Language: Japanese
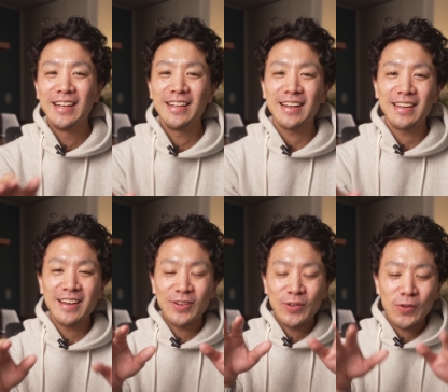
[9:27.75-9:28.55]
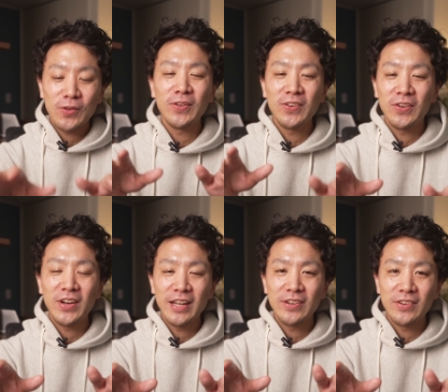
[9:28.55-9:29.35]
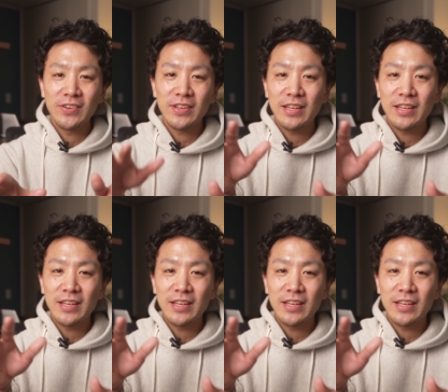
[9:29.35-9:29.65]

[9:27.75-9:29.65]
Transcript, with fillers: なんか結構この、あの、